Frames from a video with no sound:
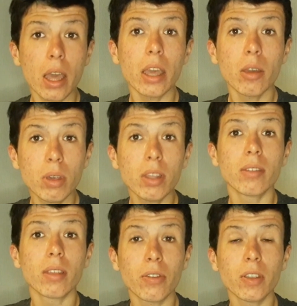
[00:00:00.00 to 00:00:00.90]
Et oui,
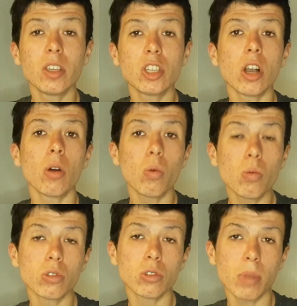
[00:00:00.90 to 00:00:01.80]
ça fait déjà
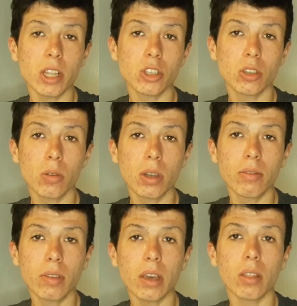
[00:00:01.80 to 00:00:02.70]
11 matchs que
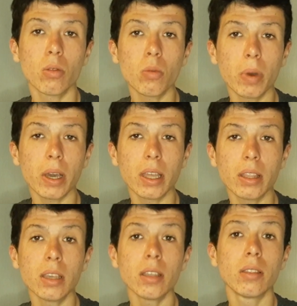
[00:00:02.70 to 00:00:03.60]
les Verts n'ont pas
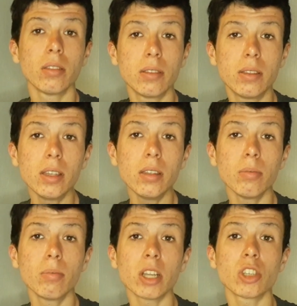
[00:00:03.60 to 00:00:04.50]
gagné,
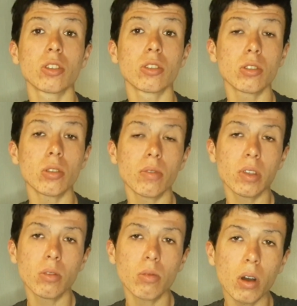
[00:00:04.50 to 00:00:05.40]
10 matchs sans
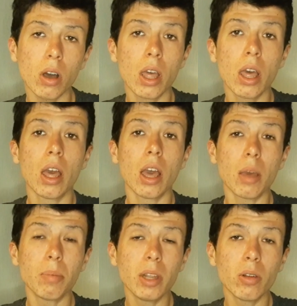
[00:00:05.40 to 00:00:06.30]
victoire,
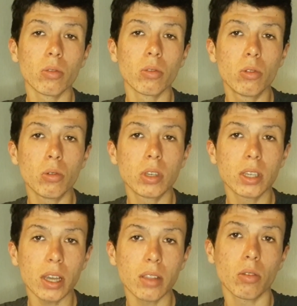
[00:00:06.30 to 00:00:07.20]
un bilan de
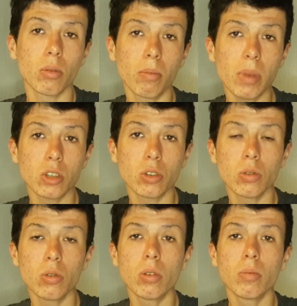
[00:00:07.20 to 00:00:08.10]
4 matchs
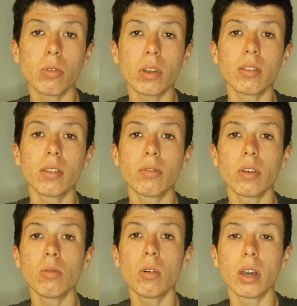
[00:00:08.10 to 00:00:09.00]
nuls pour les
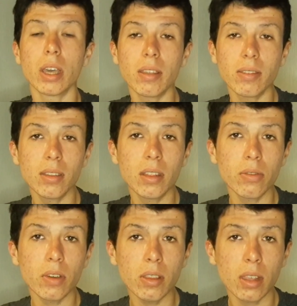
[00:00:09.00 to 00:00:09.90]
Stéphanois et 6
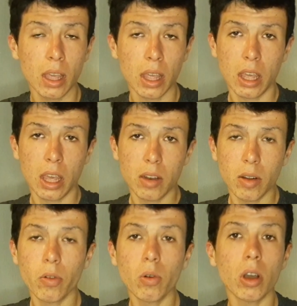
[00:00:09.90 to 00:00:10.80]
défaites. Il
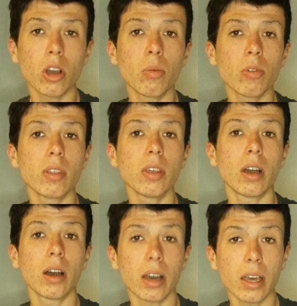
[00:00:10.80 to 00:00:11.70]
va falloir commencer
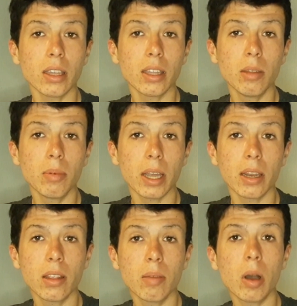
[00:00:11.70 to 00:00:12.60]
à rééquilibrer
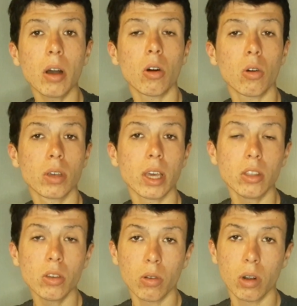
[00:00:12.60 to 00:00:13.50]
les débats en
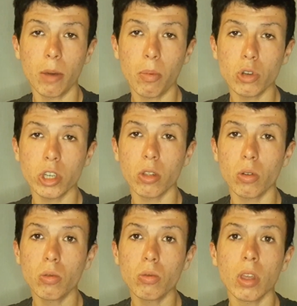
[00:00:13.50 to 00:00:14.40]
gagnant la prochaine
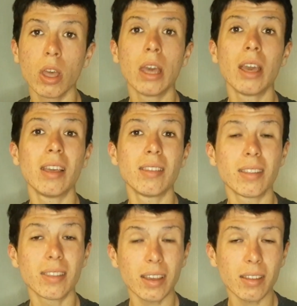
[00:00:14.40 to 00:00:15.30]
rencontre et
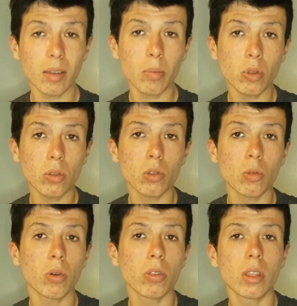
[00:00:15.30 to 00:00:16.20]
c'est très important
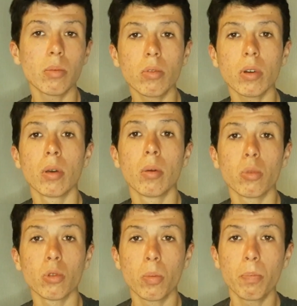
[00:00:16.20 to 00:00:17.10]
de prendre des points
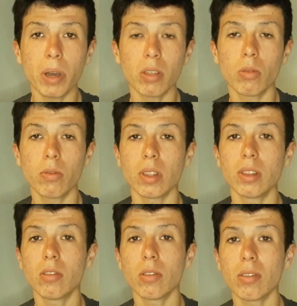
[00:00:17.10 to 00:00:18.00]
pour ne pas se faire
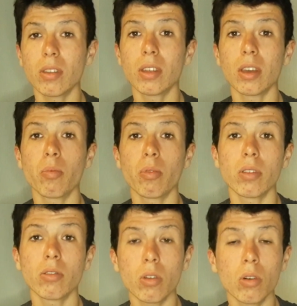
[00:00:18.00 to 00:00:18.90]
distancer, car pour
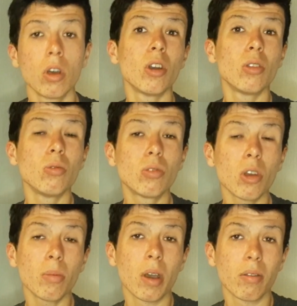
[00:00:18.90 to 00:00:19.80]
l'instant, nous
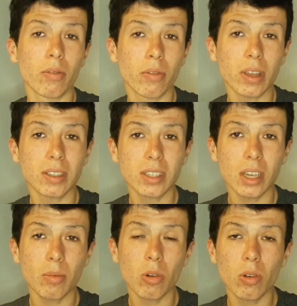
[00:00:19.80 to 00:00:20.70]
sommes
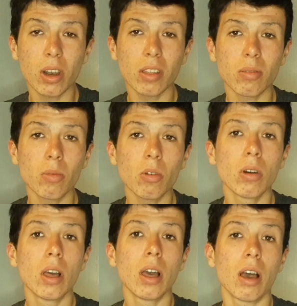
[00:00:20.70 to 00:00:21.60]
20e au classement
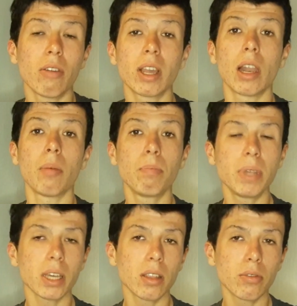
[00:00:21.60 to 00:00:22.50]
avec la
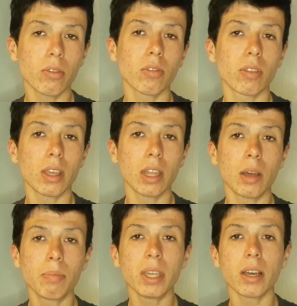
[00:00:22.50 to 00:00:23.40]
pire défense et
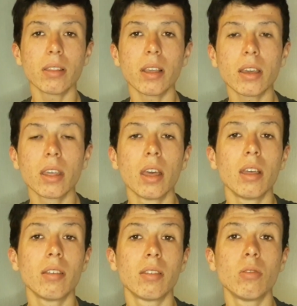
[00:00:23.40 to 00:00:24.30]
la pire attaque.
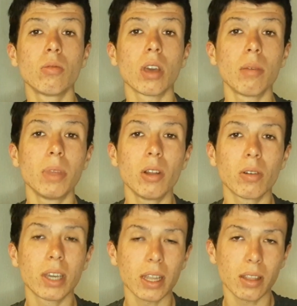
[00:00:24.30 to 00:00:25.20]
C'est donc un
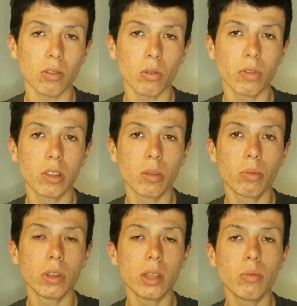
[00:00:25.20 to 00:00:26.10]
bilan catastrophique
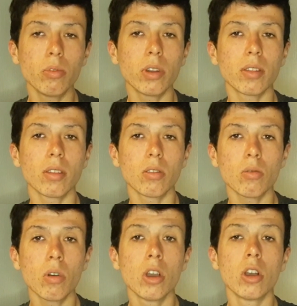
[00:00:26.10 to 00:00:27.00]
depuis le début de la
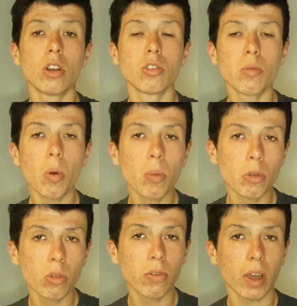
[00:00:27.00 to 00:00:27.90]
saison. Je vous
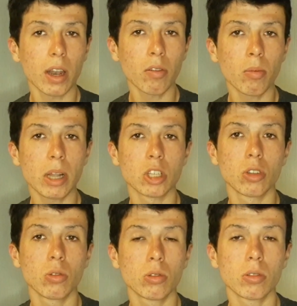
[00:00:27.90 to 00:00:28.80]
propose de faire
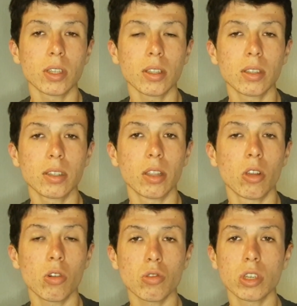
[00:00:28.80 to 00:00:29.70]
l'avant-match de ce
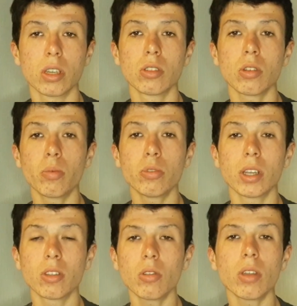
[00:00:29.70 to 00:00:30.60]
Saint-Étienne-Angers sans plus
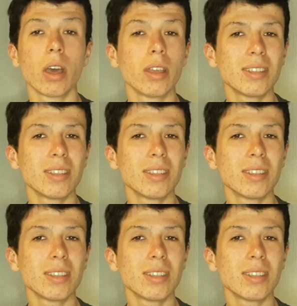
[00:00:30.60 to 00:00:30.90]
attendre.